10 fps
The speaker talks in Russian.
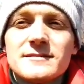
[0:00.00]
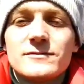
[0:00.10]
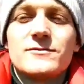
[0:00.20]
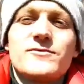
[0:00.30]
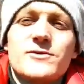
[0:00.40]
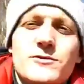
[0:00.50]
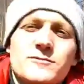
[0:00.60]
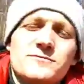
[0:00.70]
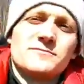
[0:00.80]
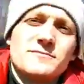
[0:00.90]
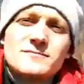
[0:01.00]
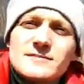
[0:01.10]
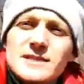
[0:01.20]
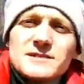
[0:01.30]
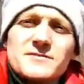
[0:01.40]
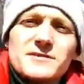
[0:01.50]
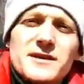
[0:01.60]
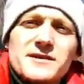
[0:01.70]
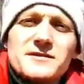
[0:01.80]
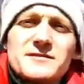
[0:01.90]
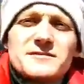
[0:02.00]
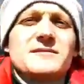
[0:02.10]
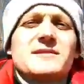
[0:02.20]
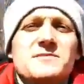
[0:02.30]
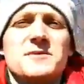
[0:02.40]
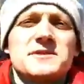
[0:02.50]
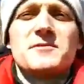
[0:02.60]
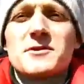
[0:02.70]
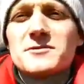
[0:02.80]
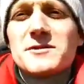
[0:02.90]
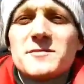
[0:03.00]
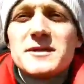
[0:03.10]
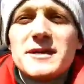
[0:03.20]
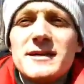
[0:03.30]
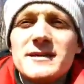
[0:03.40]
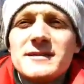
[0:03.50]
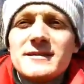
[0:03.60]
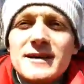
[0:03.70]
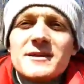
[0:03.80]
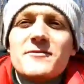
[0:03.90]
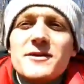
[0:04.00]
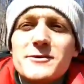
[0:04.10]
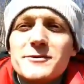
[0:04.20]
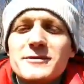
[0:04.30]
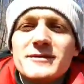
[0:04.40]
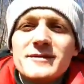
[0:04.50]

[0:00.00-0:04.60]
Ну все, до свидания. Спасибо, что смотрели это видео.